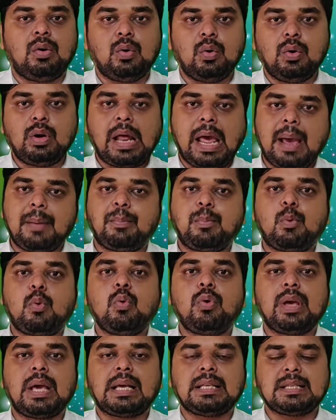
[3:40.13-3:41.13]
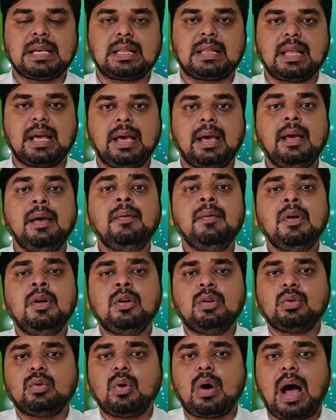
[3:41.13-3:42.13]
लोन अप्रूव किया जाता है
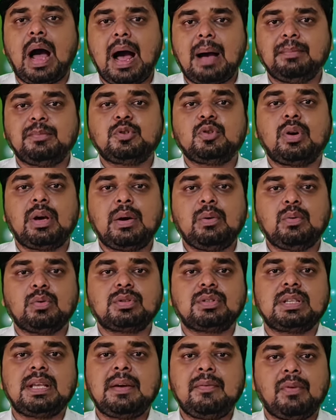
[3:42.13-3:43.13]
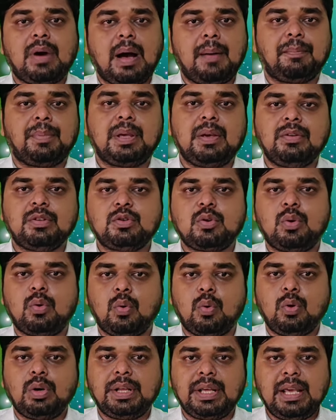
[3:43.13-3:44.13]
तो आप जो है उससे आपकी जो
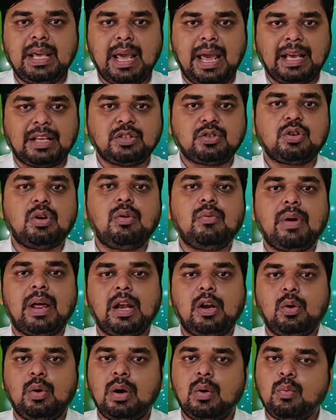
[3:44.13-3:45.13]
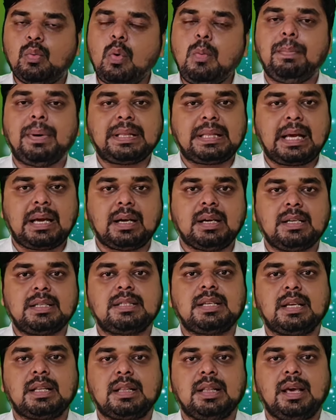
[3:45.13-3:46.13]
गोल्ड की एक्चुअल वैल्यू है वो पता
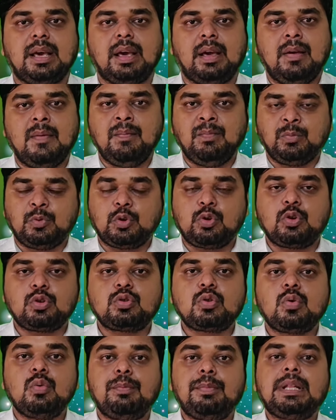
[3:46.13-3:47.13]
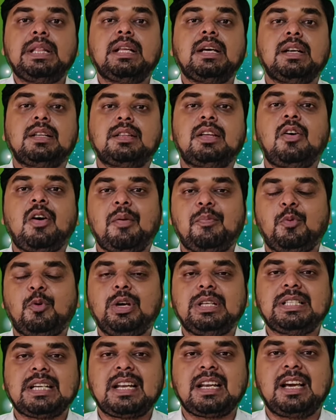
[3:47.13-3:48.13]
कर सकते हैं तो दोस्तों उम्मीद करता हूँ
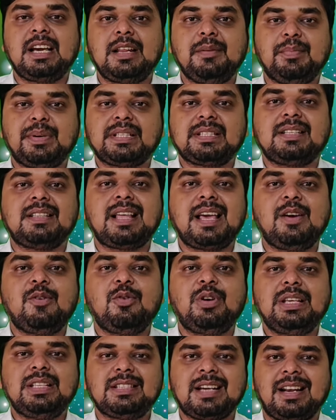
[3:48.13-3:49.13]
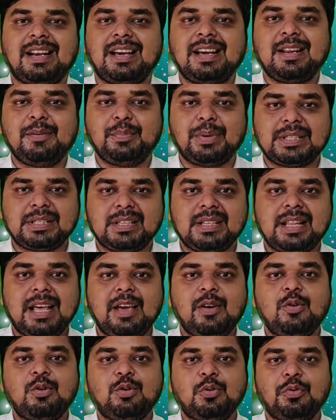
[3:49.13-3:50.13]
आपको ये जानकारी पसंद आई होगी जानकारी
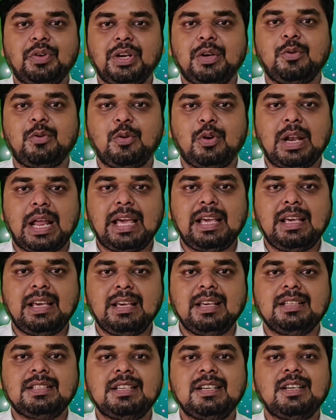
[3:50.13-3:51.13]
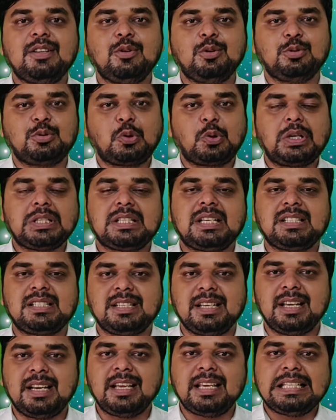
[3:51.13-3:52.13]
पसंद आई हो तो वीडियो को लाइक कीजिए दोस्तों के साथ
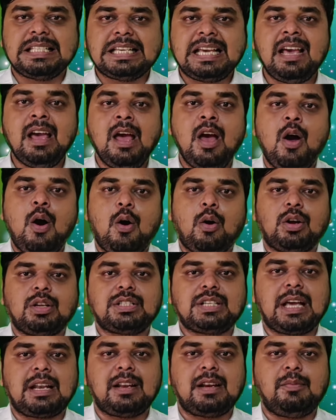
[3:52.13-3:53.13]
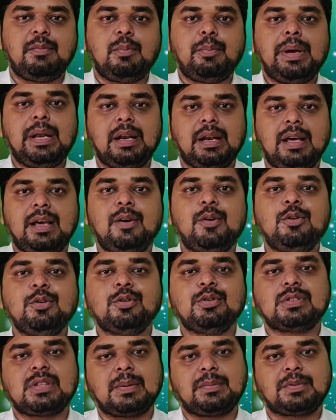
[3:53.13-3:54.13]
शेयर कीजिए और चैनल पे नए
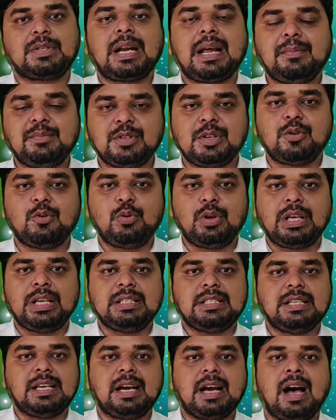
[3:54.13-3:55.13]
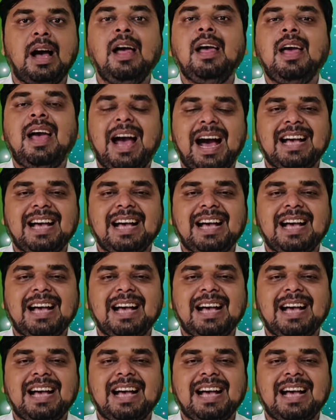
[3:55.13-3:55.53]
हो तो सब्सक्राइब जरूर कीजिएगा